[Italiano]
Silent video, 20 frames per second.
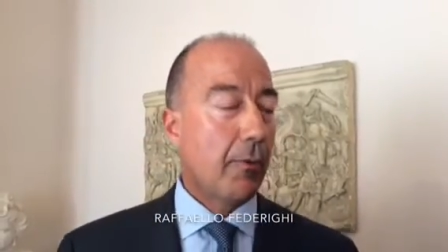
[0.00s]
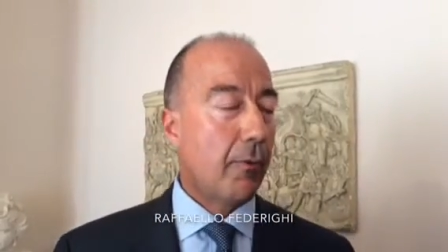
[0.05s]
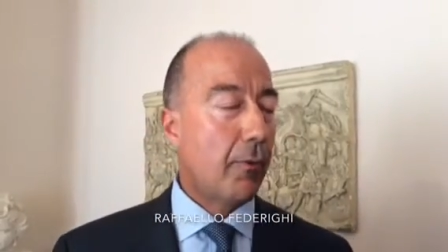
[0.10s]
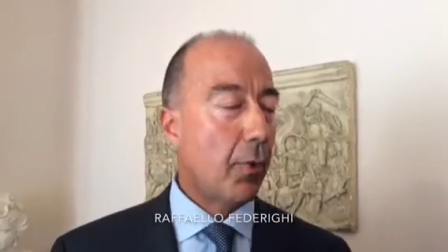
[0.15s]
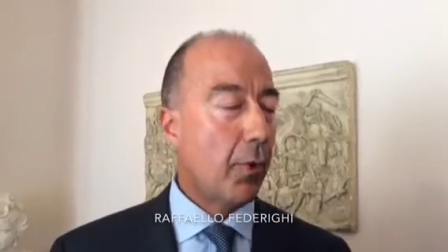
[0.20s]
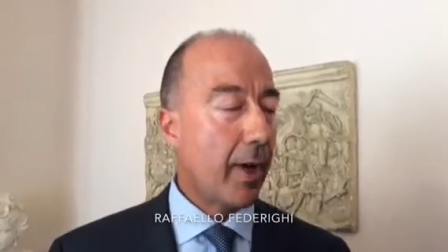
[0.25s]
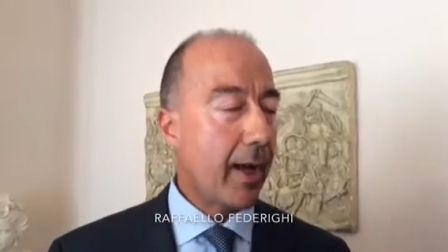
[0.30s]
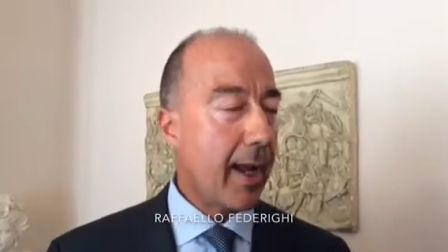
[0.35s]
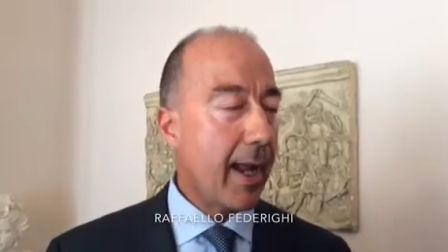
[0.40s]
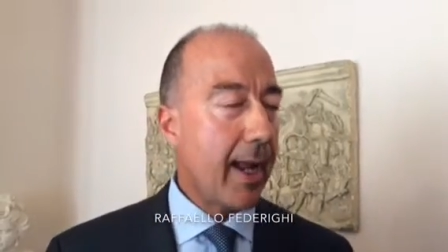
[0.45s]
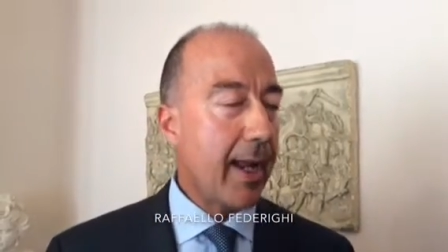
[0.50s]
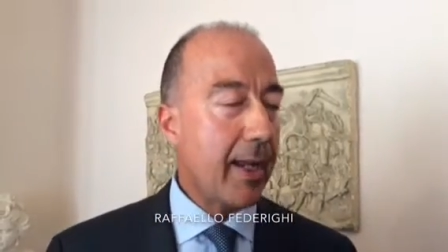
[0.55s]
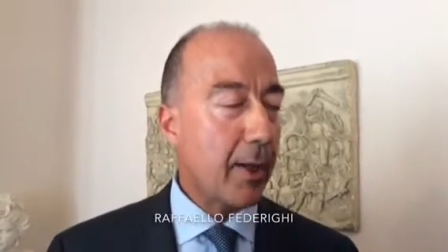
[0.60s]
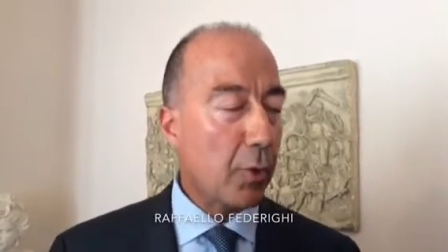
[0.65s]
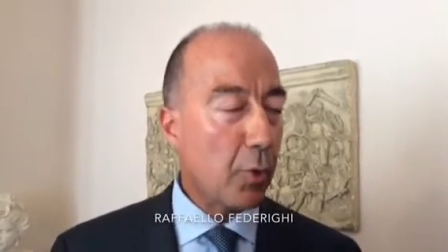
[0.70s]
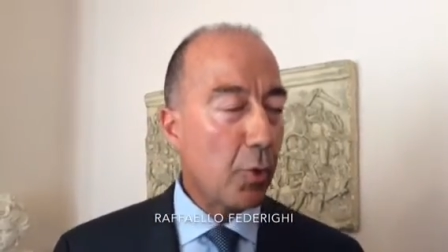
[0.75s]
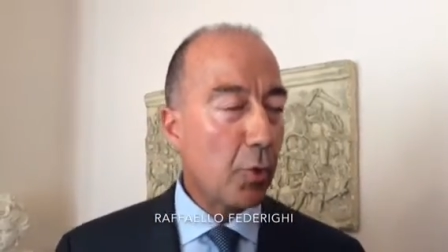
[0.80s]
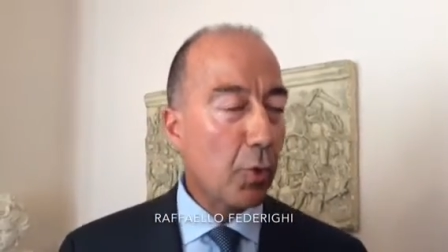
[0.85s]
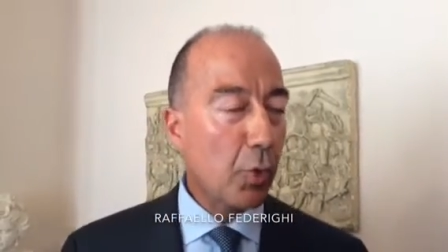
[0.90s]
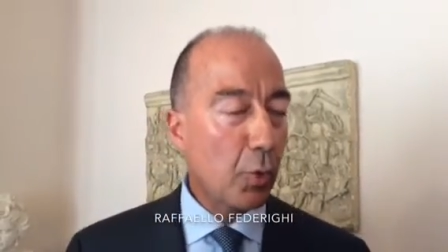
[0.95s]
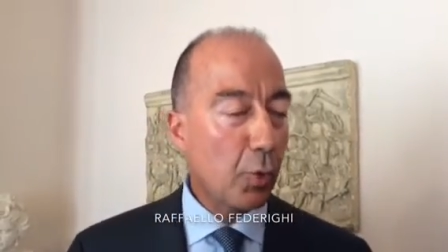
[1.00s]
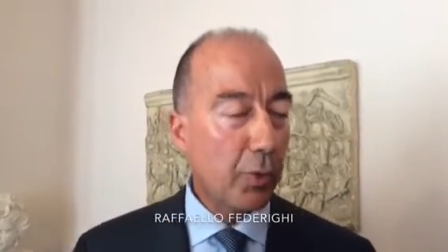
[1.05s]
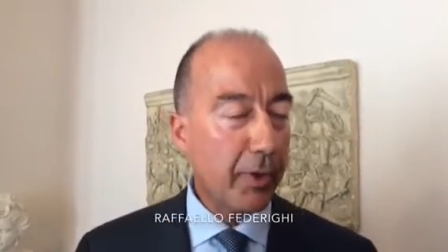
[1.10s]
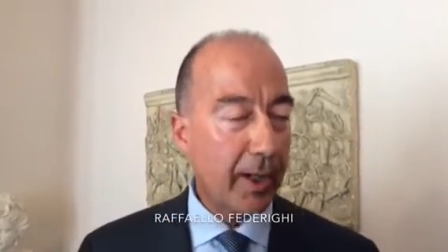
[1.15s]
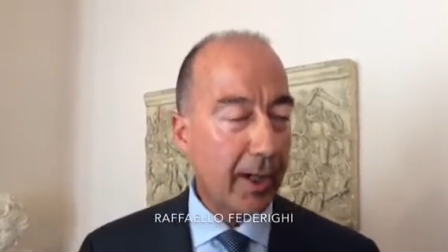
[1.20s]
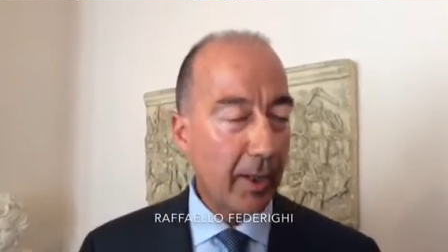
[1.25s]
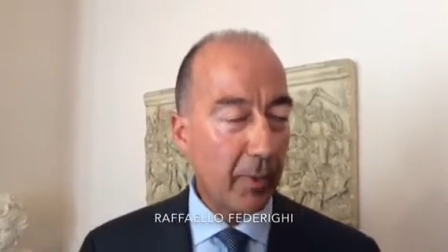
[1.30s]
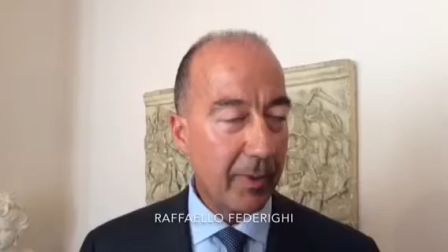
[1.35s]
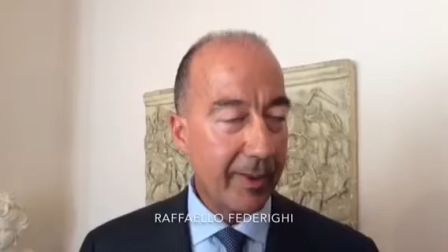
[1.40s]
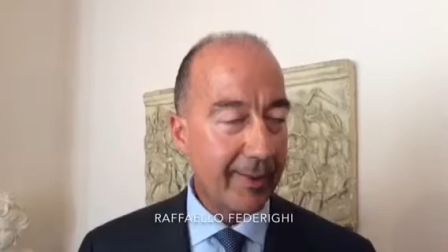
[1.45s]
Vorrei
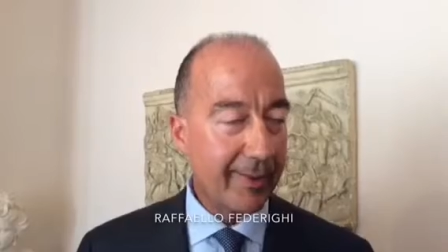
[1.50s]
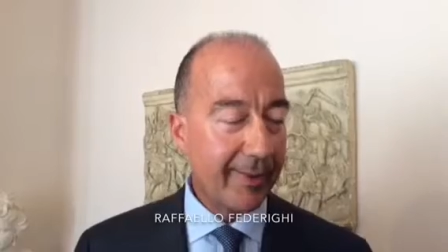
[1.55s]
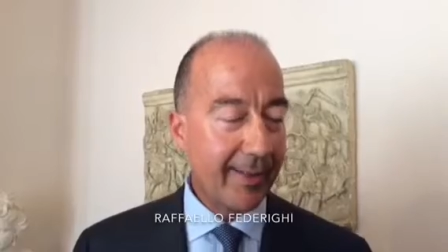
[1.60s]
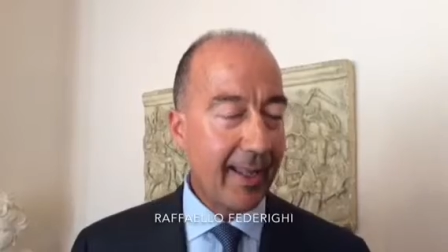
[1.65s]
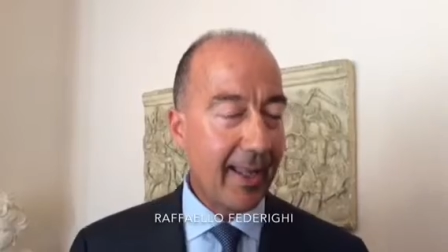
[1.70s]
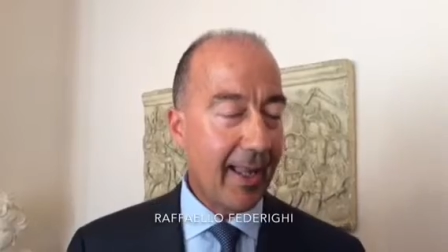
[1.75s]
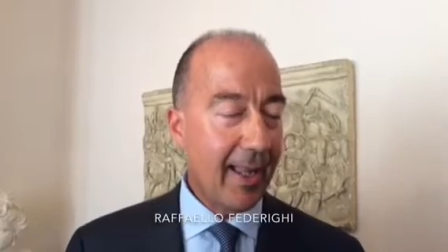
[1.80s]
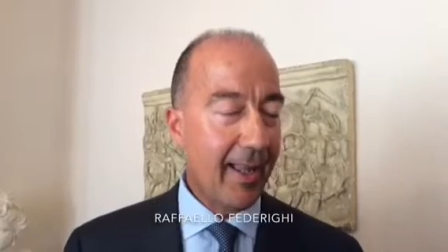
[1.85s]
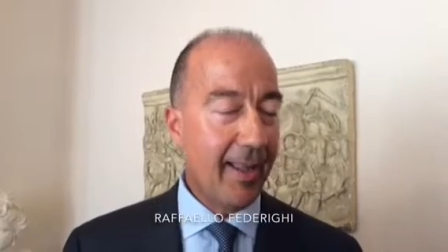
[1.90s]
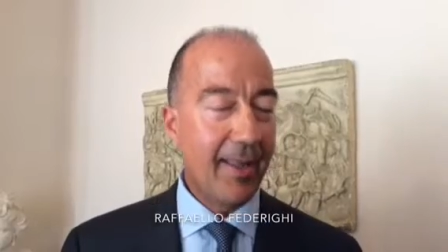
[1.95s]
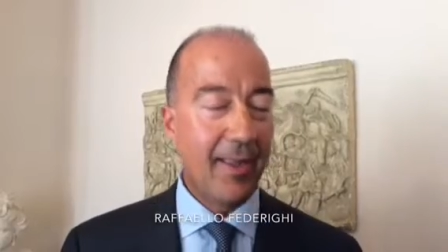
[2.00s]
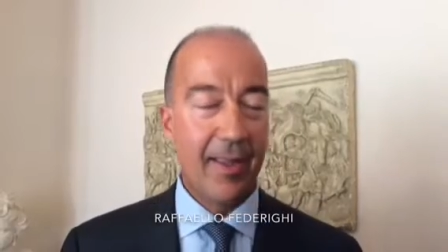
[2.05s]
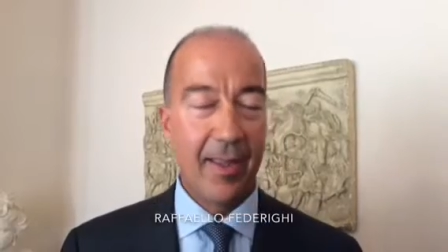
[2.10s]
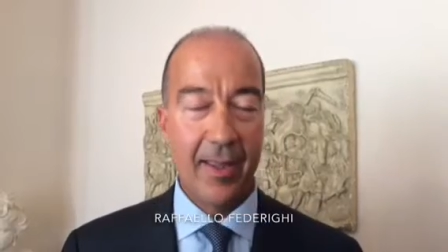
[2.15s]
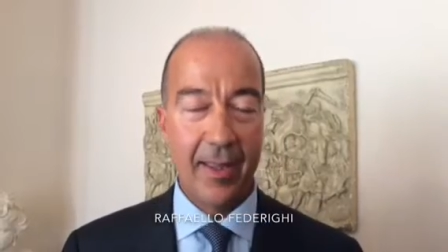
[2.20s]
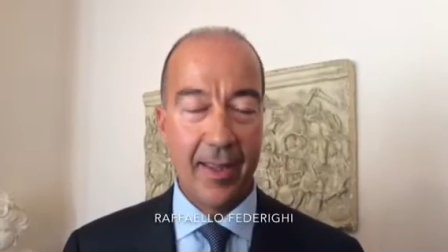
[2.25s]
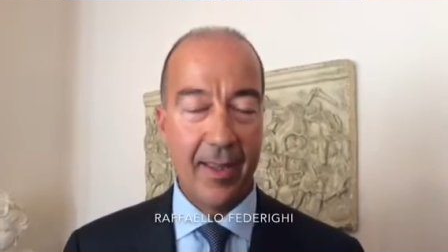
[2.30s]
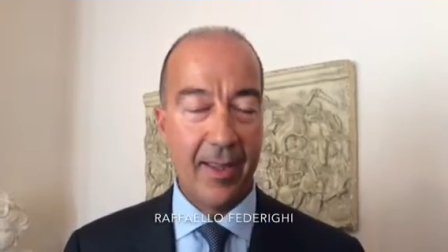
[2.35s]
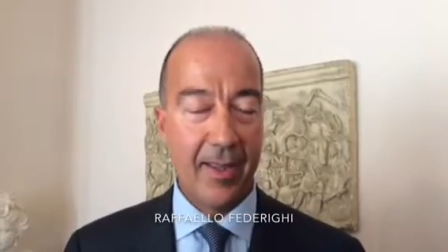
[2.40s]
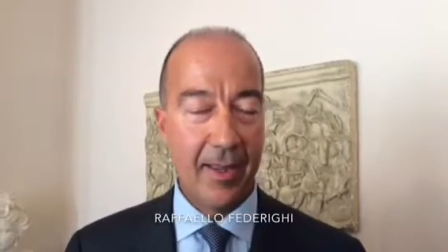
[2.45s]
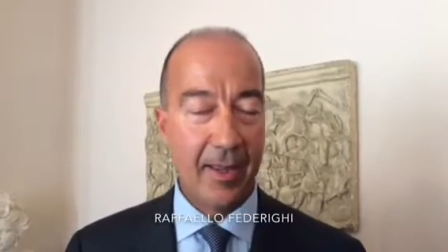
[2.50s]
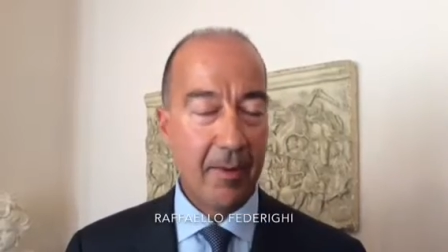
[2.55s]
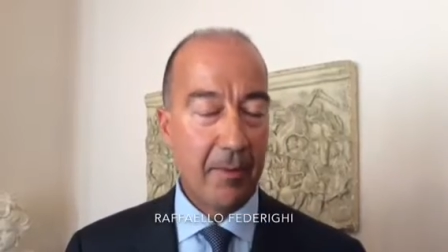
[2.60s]
concludere questa eh,